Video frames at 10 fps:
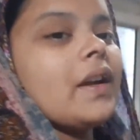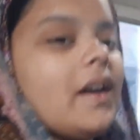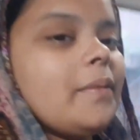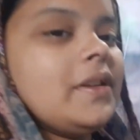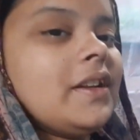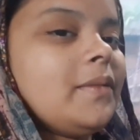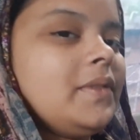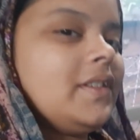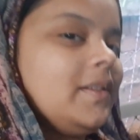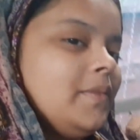आमीन
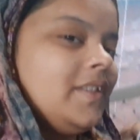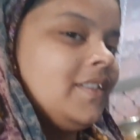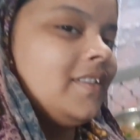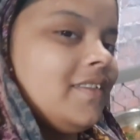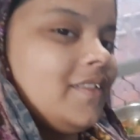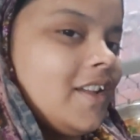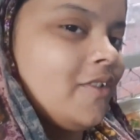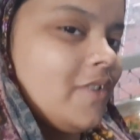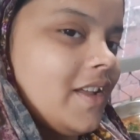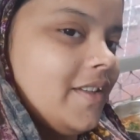आमीन आमीन क्या
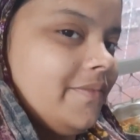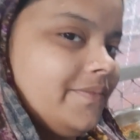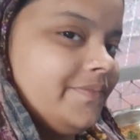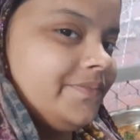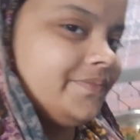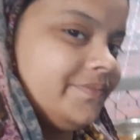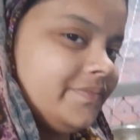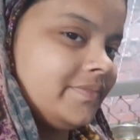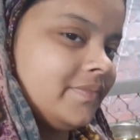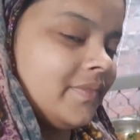हो रहा है
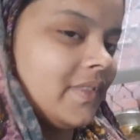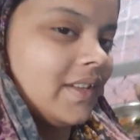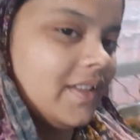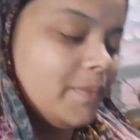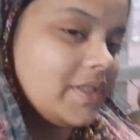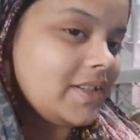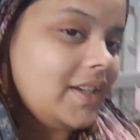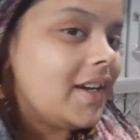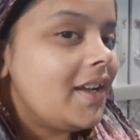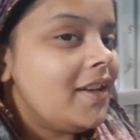धनिया डाल रही बस
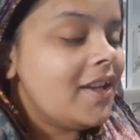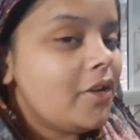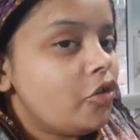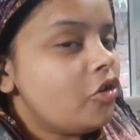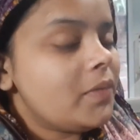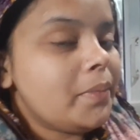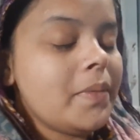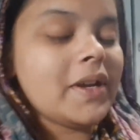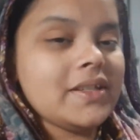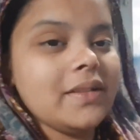धनिया डालिए और दो मिनट
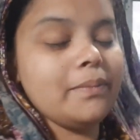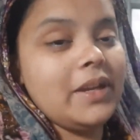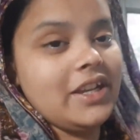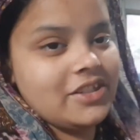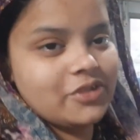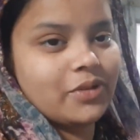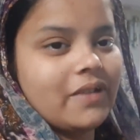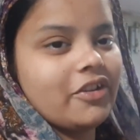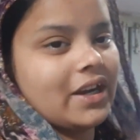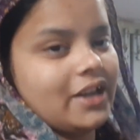में भेजे भेजा जो है
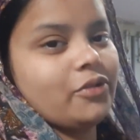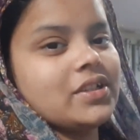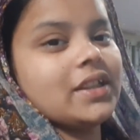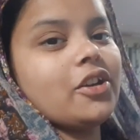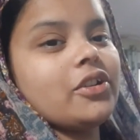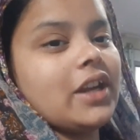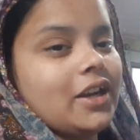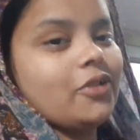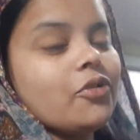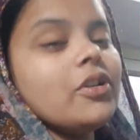वो रेडी हो जाता है और
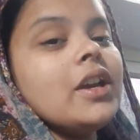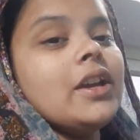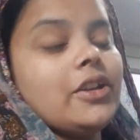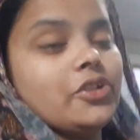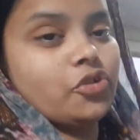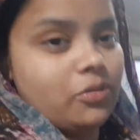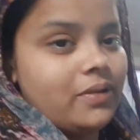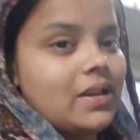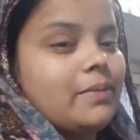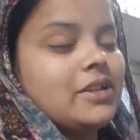डैडी को ये शोरबे
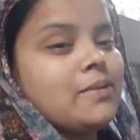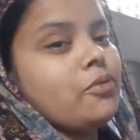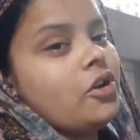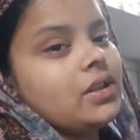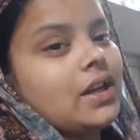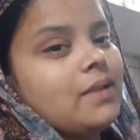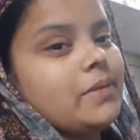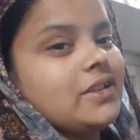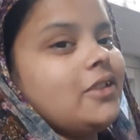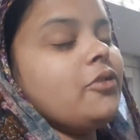वाला भेजा बहुत खाना
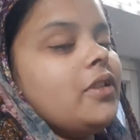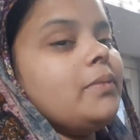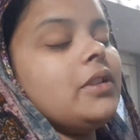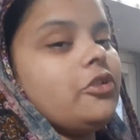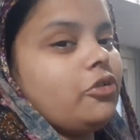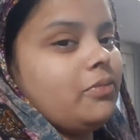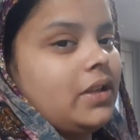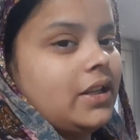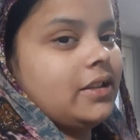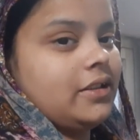पसंद है क्योंकि जो
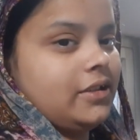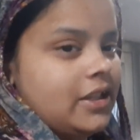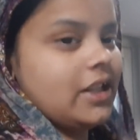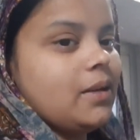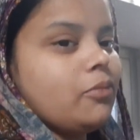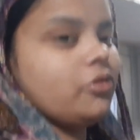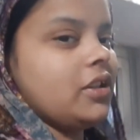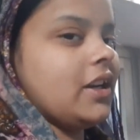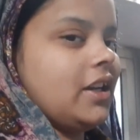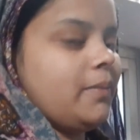मेरे दादा अबू थे
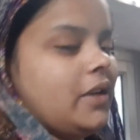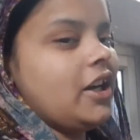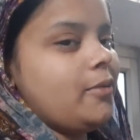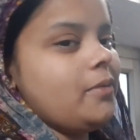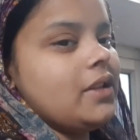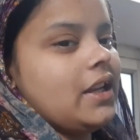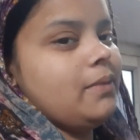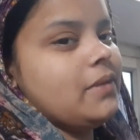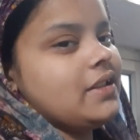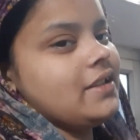डैडी अपने घर में भी दादी
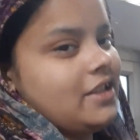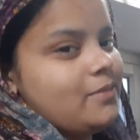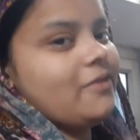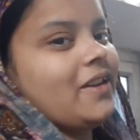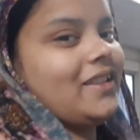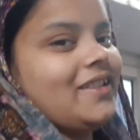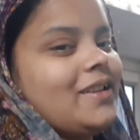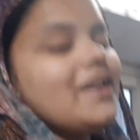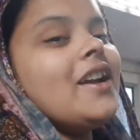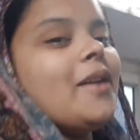अम्मा से ऐसे ही बनवाते
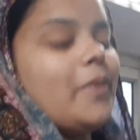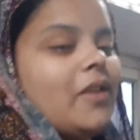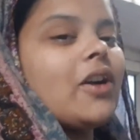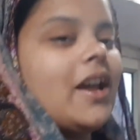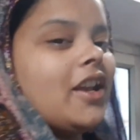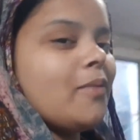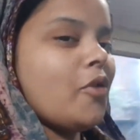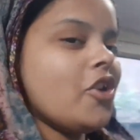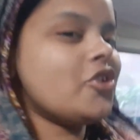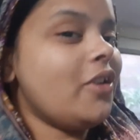थे मतलब खाने के
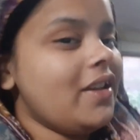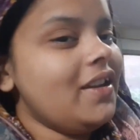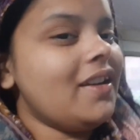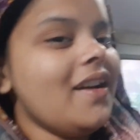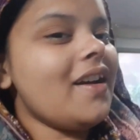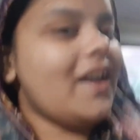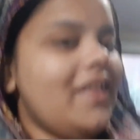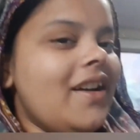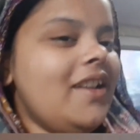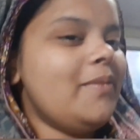बहुत शौकीन है ना
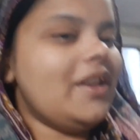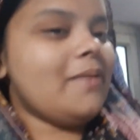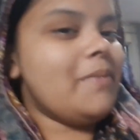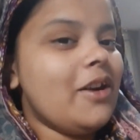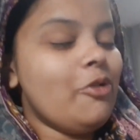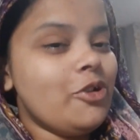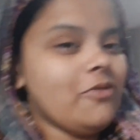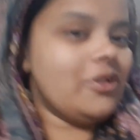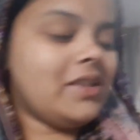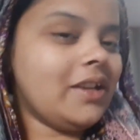खानदानी मेरे अब्बा कोश
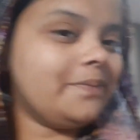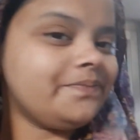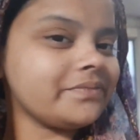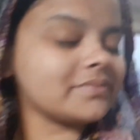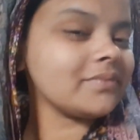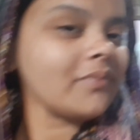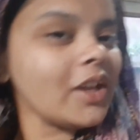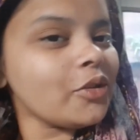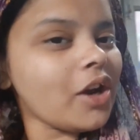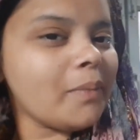वोश के
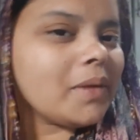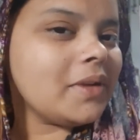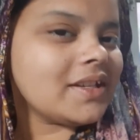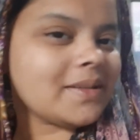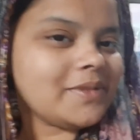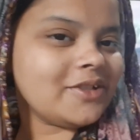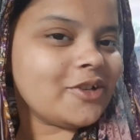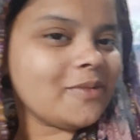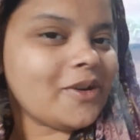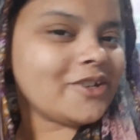तो हमें भी ये सब
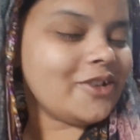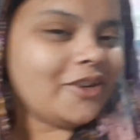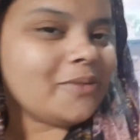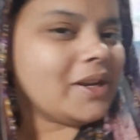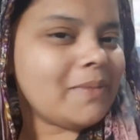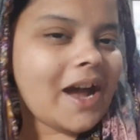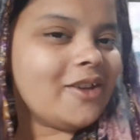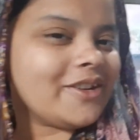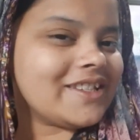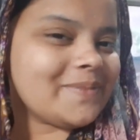चीज़ों की बहुत शौकीन है मेरे भाई
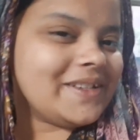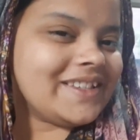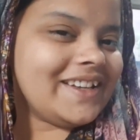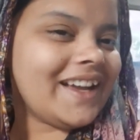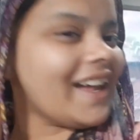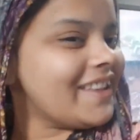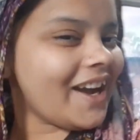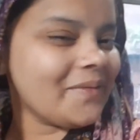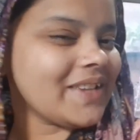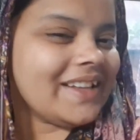लोग ये सब चीज़ें नहीं खाते
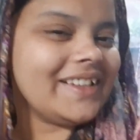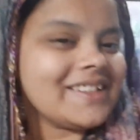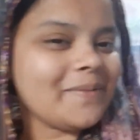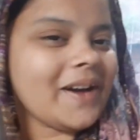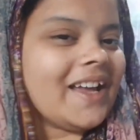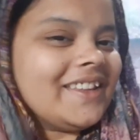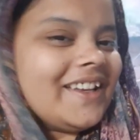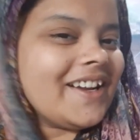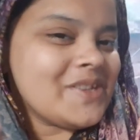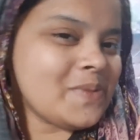हम ज़्यादा ये सब खाते
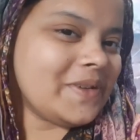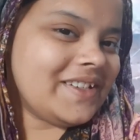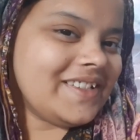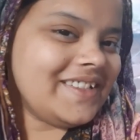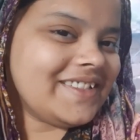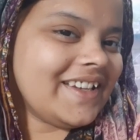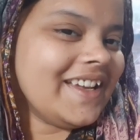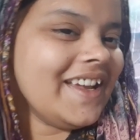थे कचर पचर चीज़ें